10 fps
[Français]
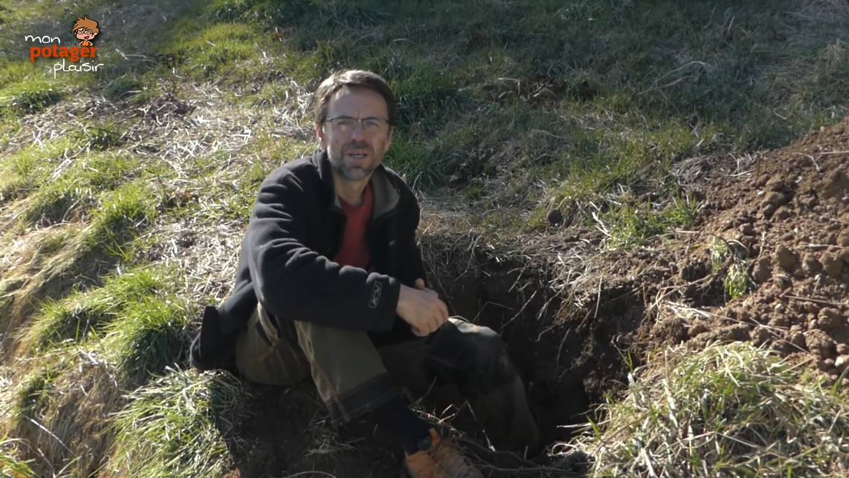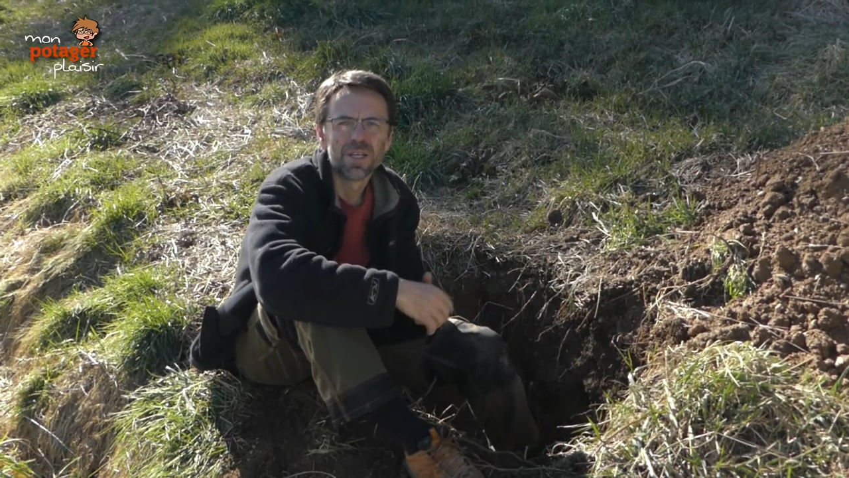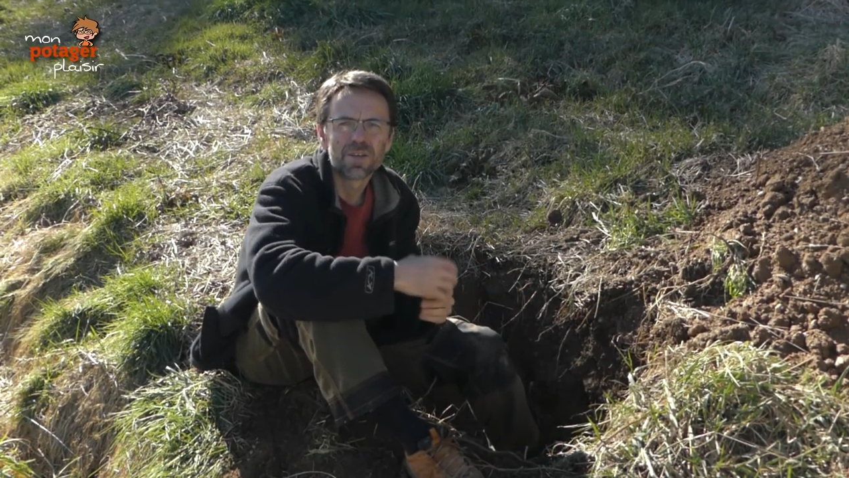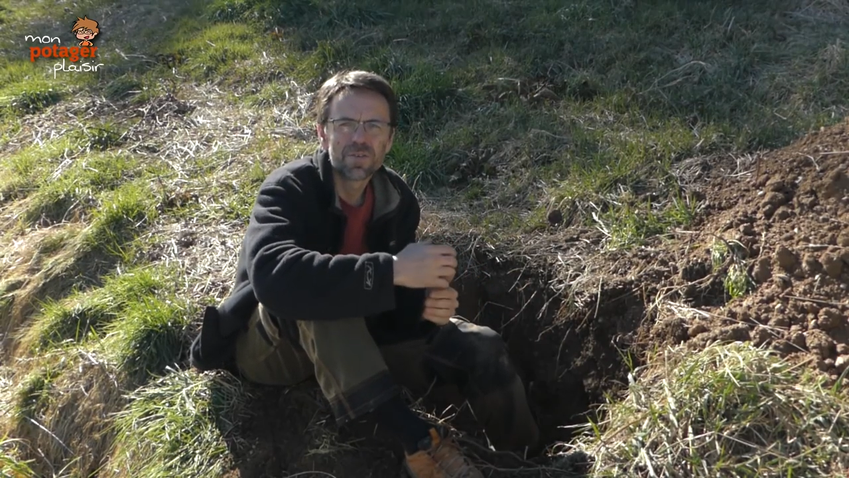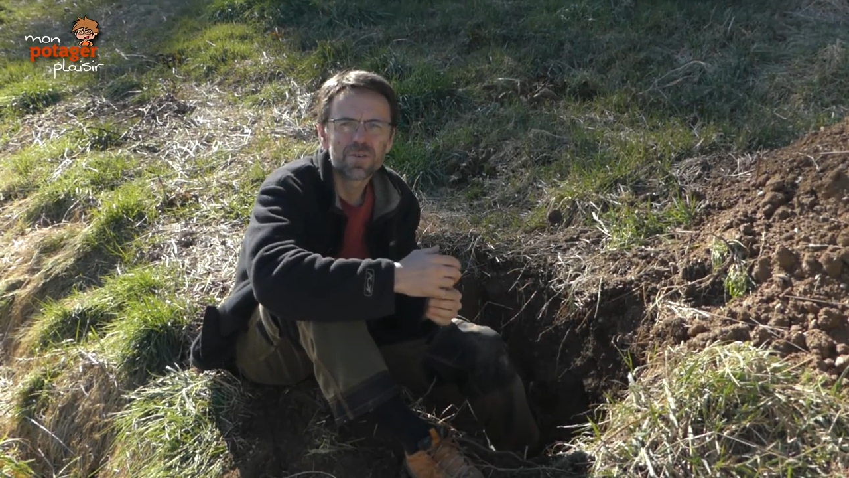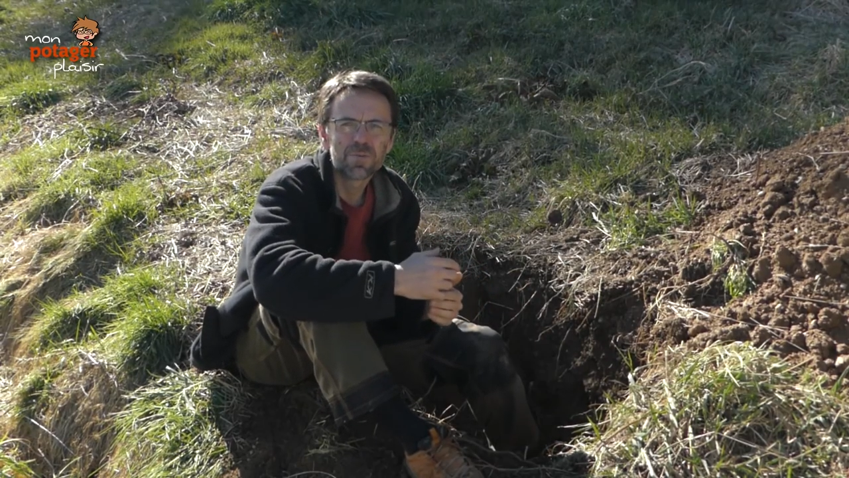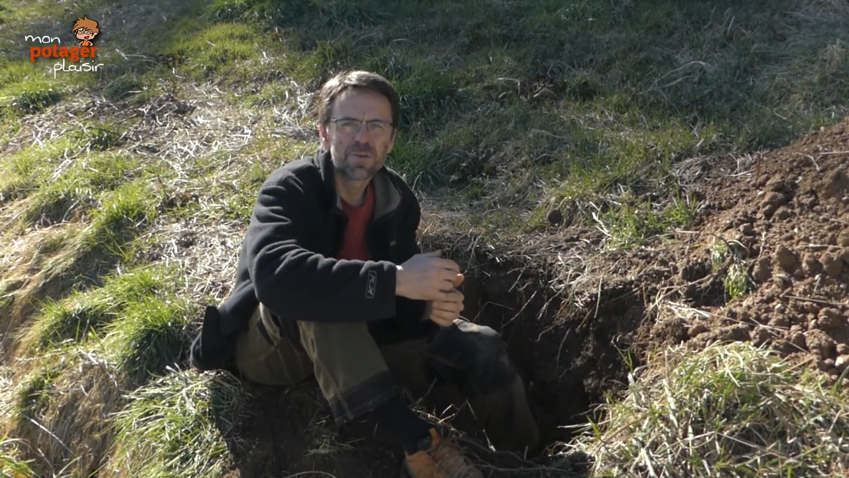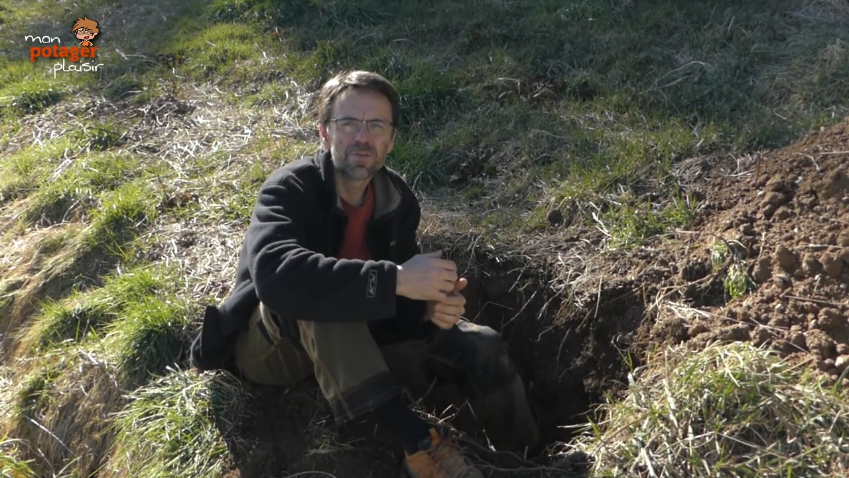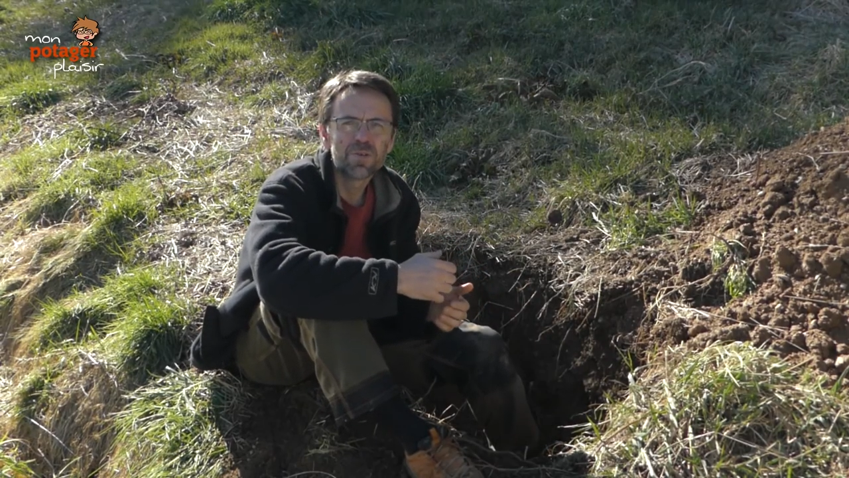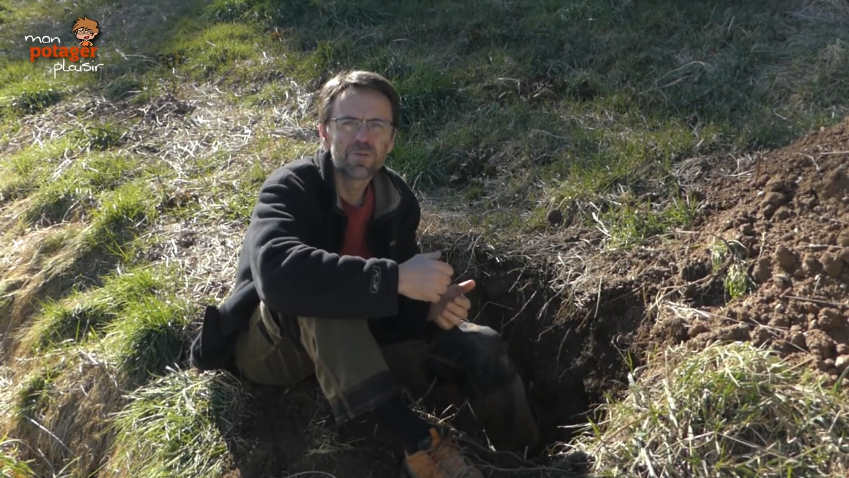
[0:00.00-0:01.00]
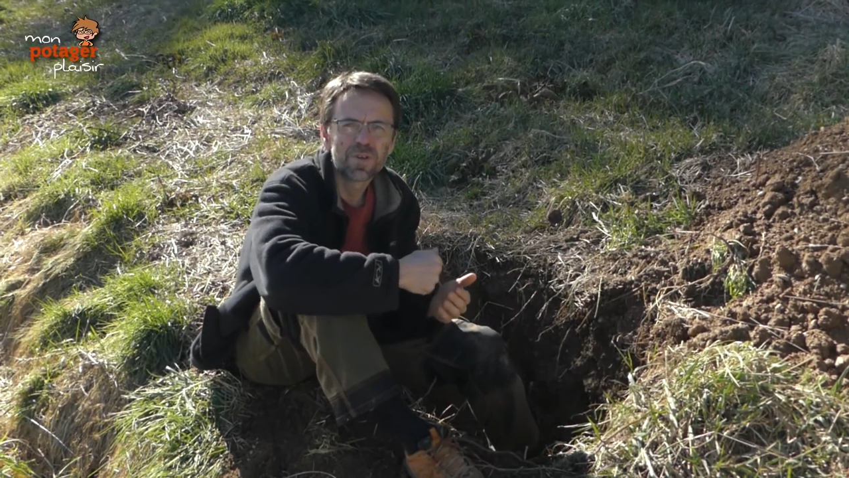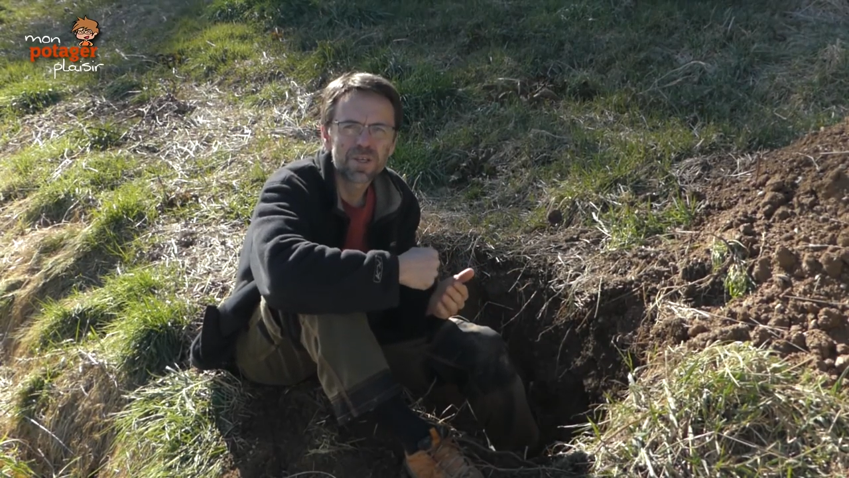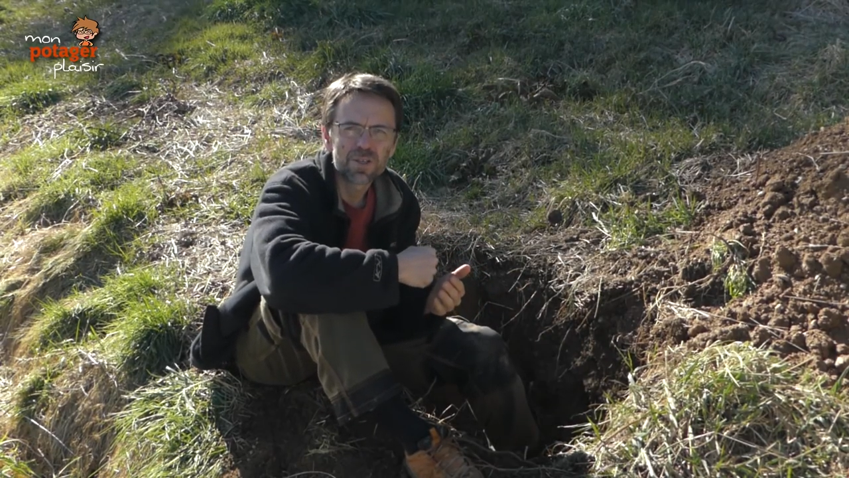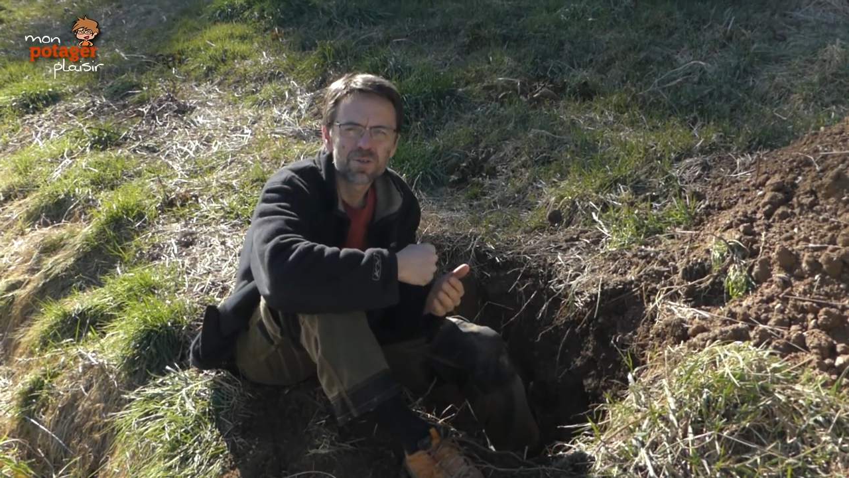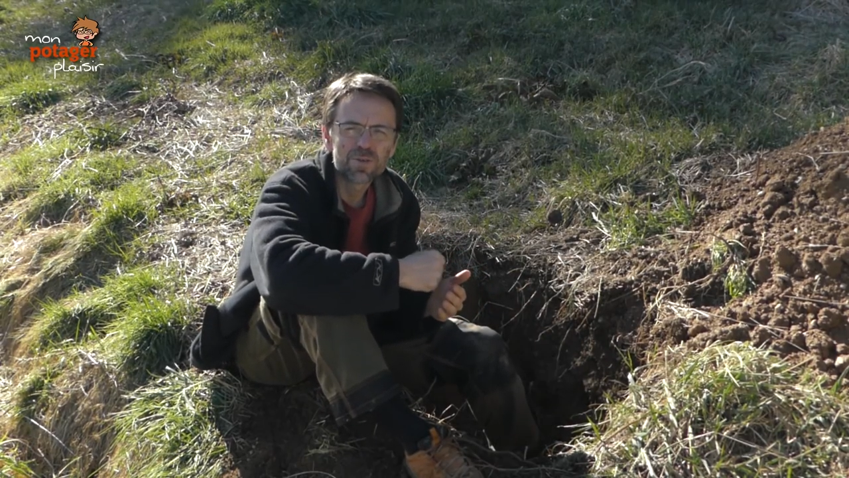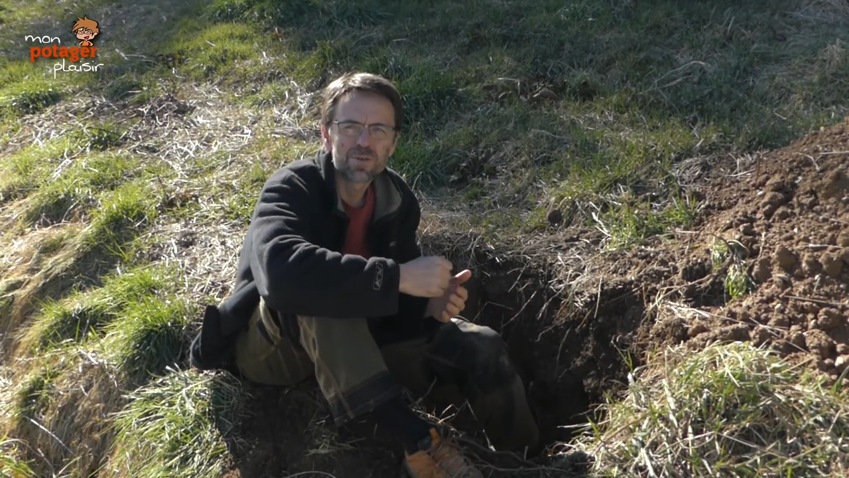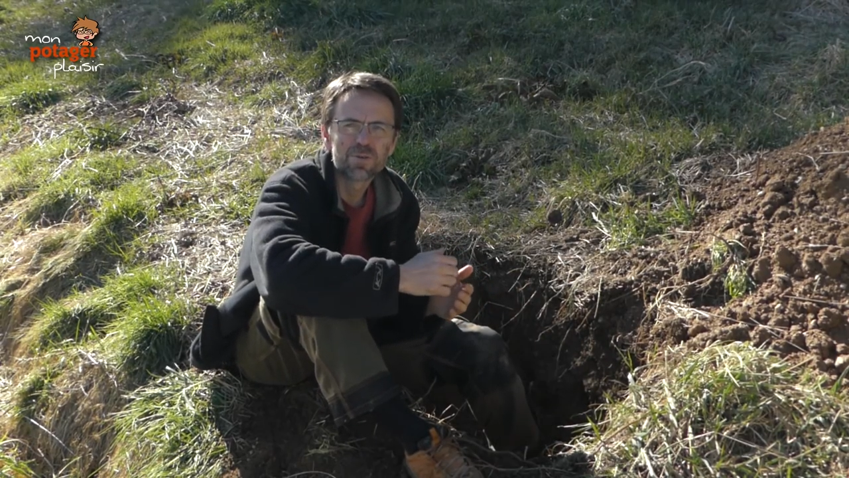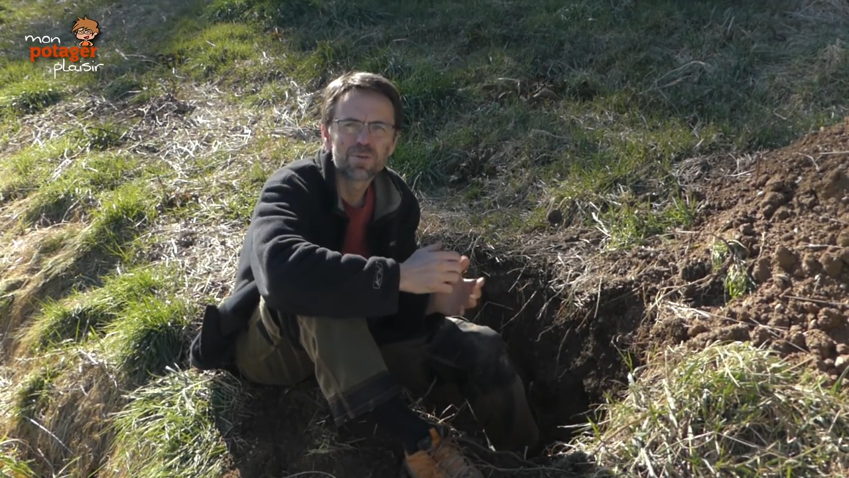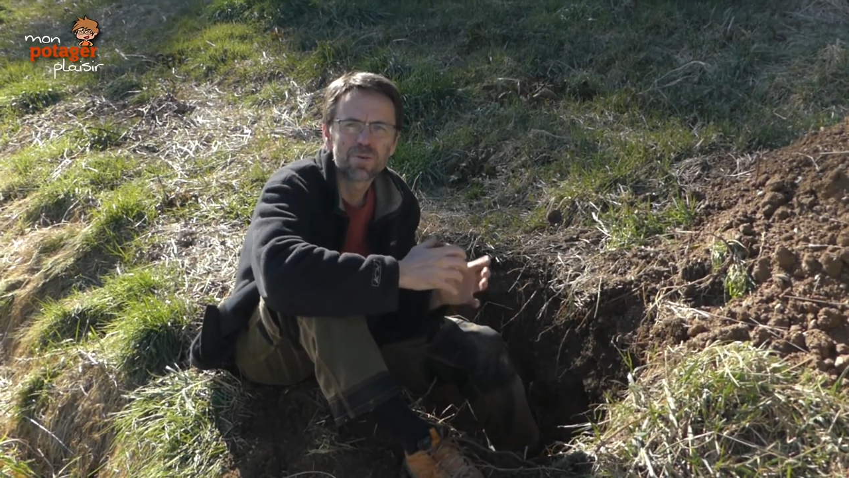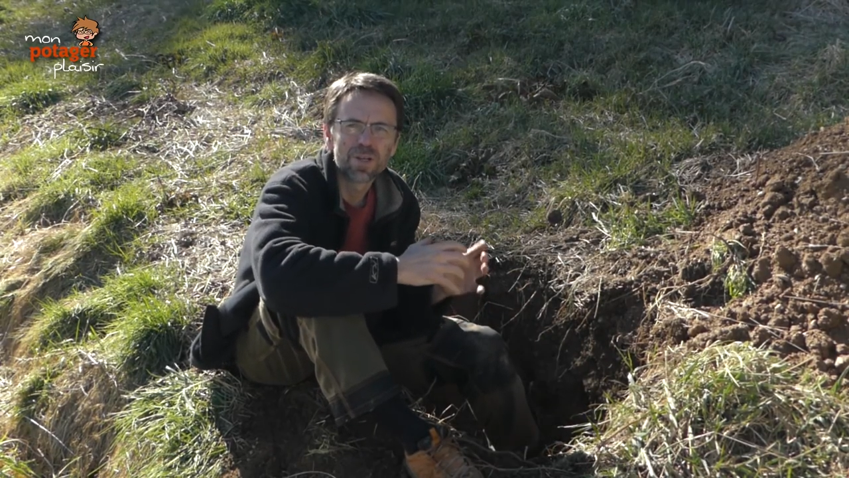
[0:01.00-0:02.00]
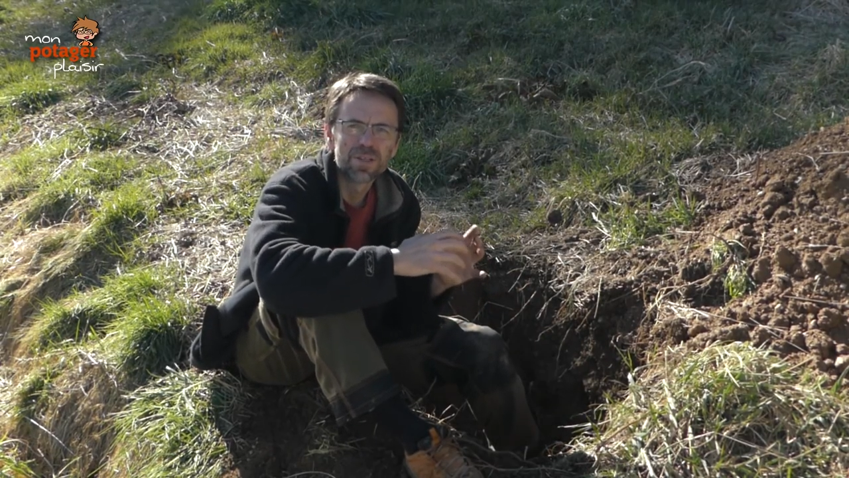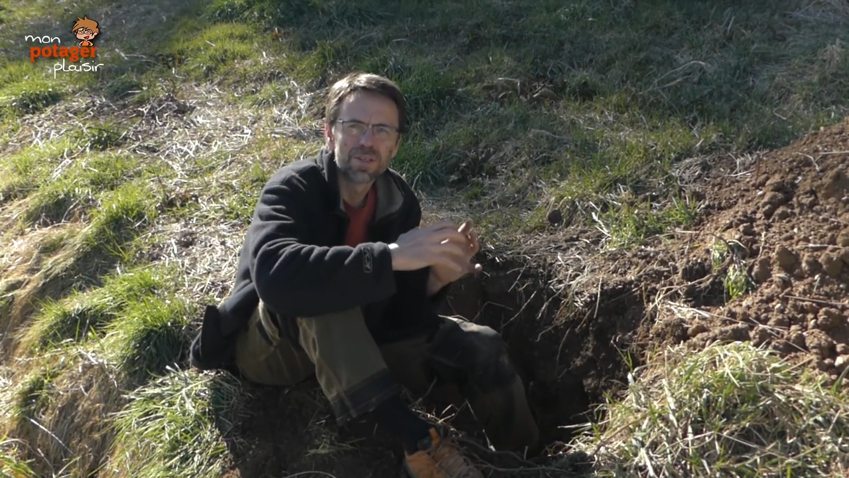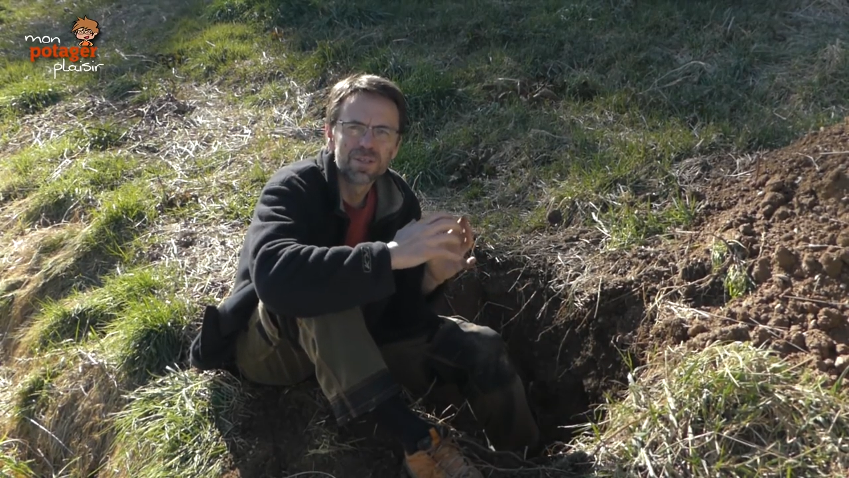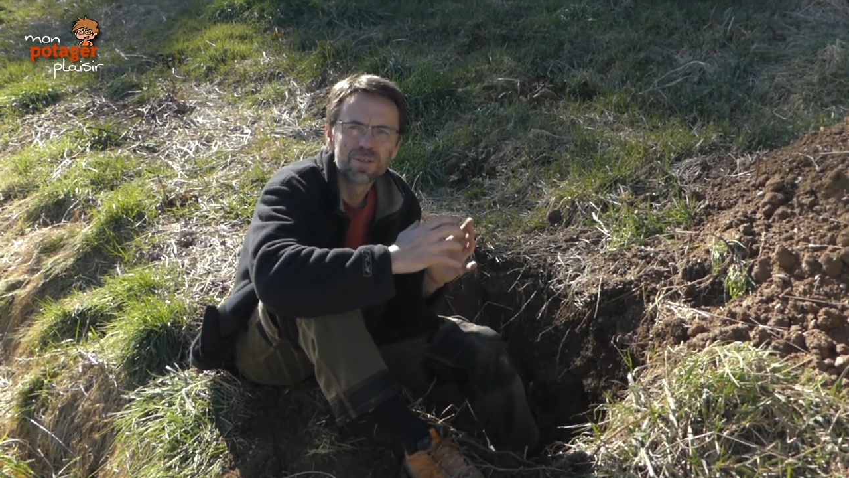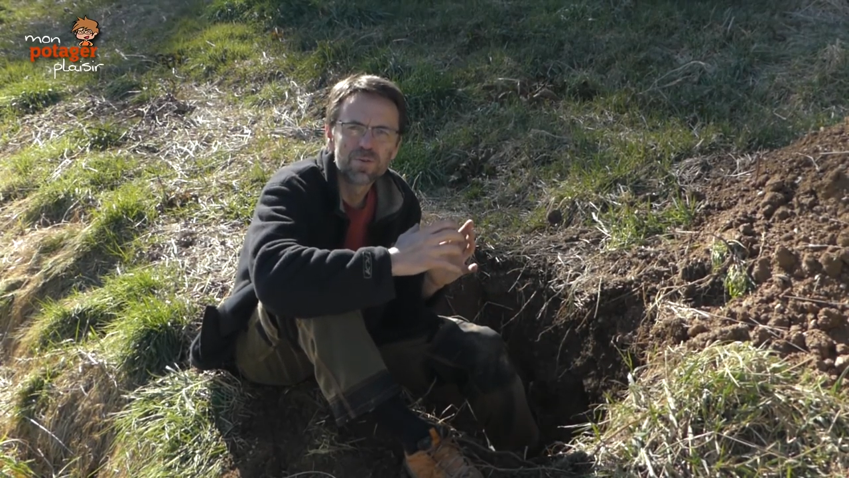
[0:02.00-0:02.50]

Et j'avais vraiment envie de faire quelque chose, de, voilà, de,